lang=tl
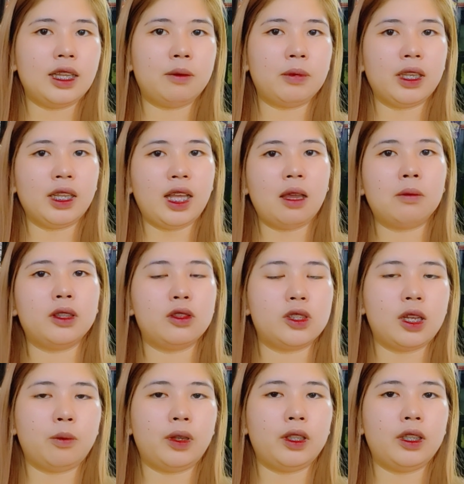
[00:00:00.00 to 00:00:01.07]
um, ginagamit
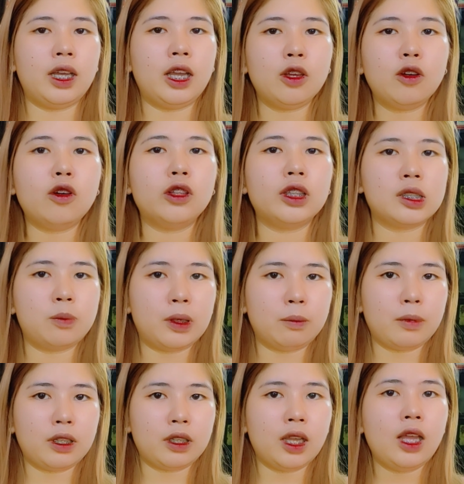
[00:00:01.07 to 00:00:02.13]
niya siya, pwede kayong on the spot
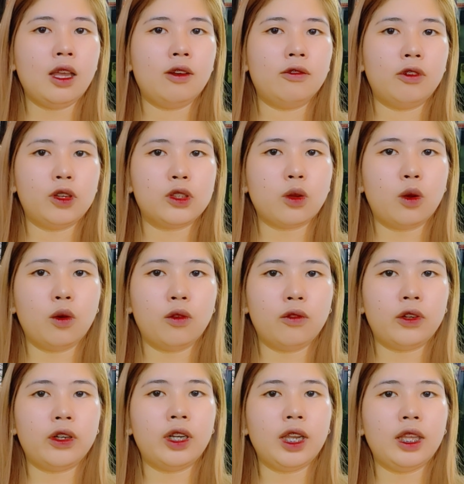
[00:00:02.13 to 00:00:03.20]
mag-voice
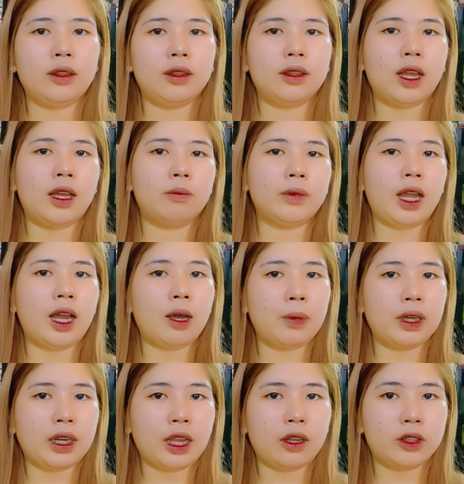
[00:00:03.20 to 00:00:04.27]
over and um,
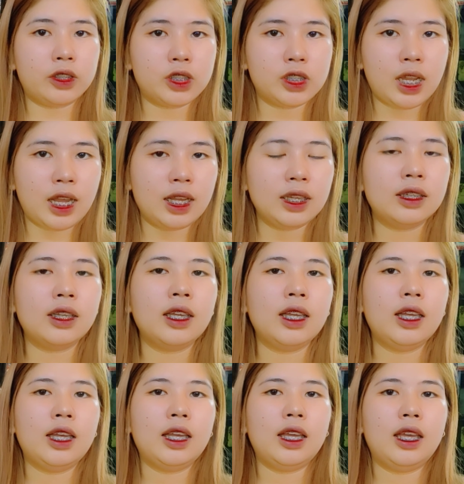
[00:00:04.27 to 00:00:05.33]
nakakapag-record siya.
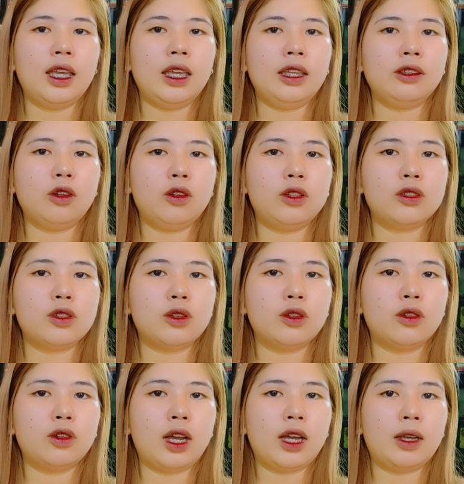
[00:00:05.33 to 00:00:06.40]
And
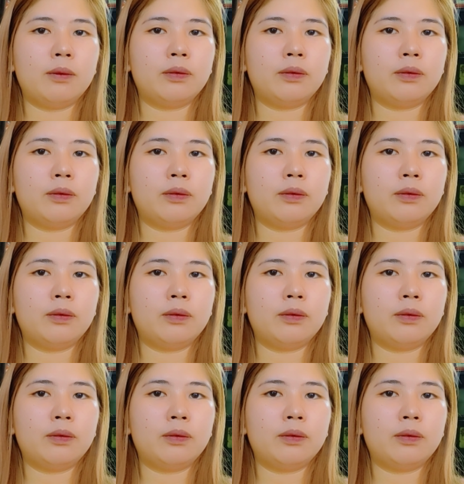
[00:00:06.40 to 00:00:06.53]
also, um,